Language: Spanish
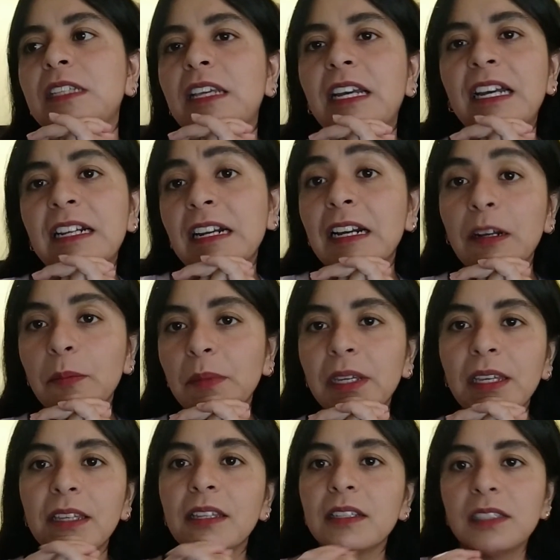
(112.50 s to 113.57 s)

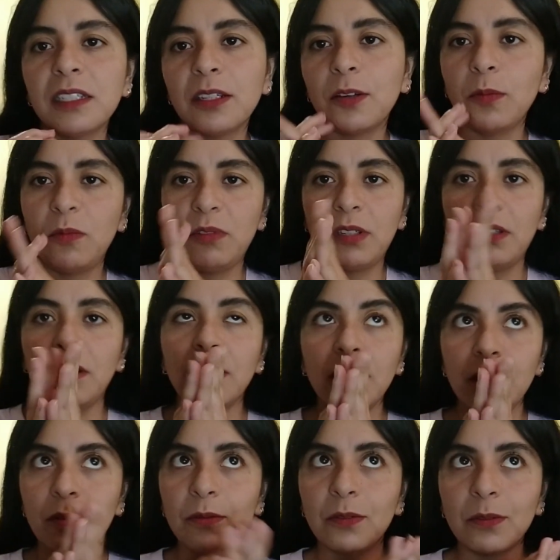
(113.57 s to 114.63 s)
agarrarme y decir como que,
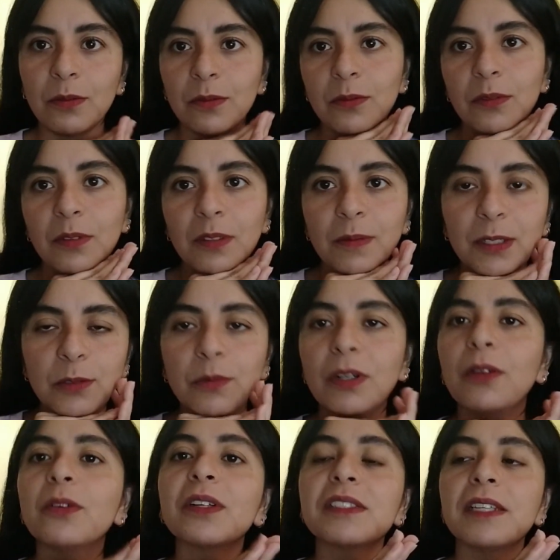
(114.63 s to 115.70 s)
ay, no, es
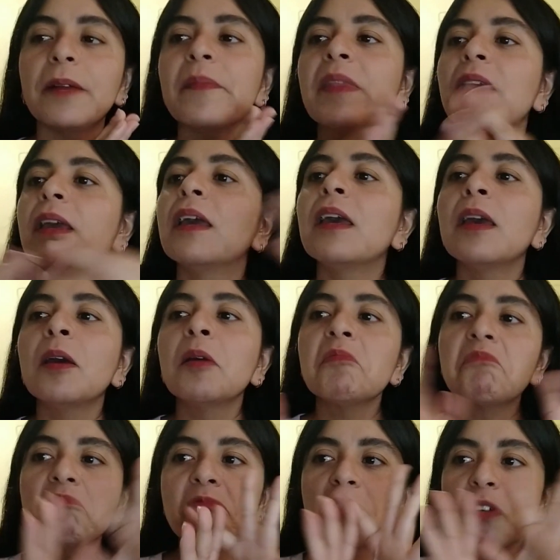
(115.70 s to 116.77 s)
basura o lo que sea.
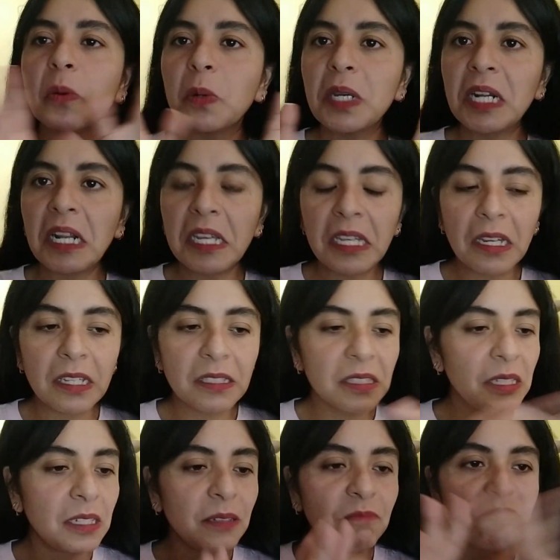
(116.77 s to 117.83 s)
Yo voy a ir ahí
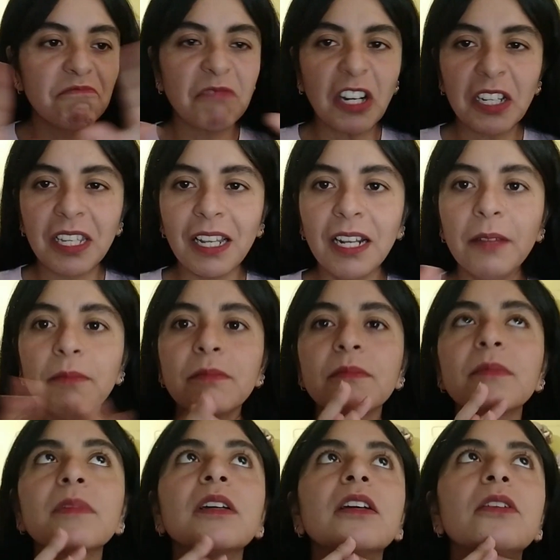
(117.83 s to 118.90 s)
así, tranquila.
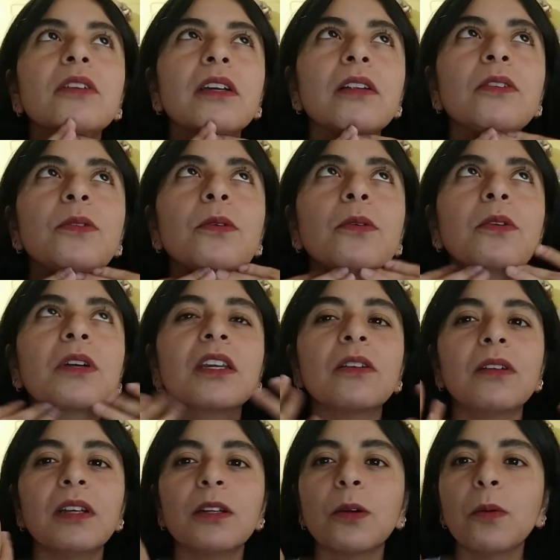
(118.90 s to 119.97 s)
Creo que lo
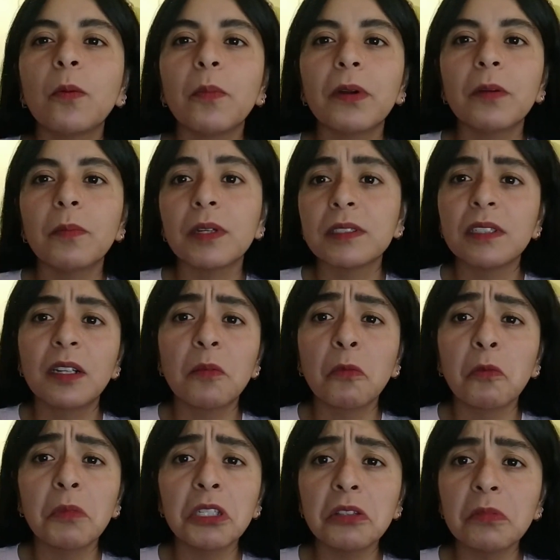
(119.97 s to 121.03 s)
quiero leer como para pasar el
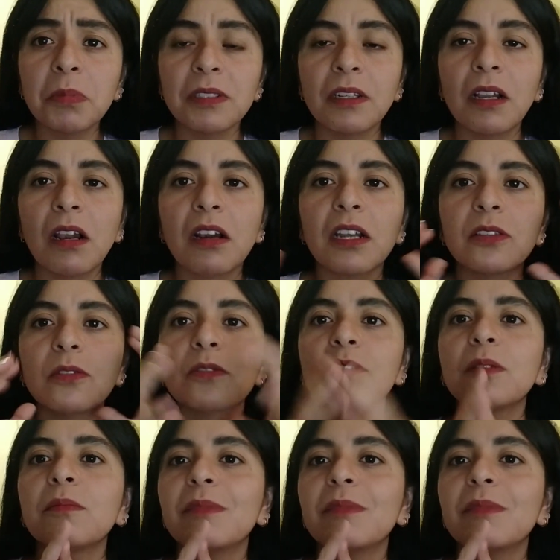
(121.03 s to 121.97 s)
momento, pasar el rato. Se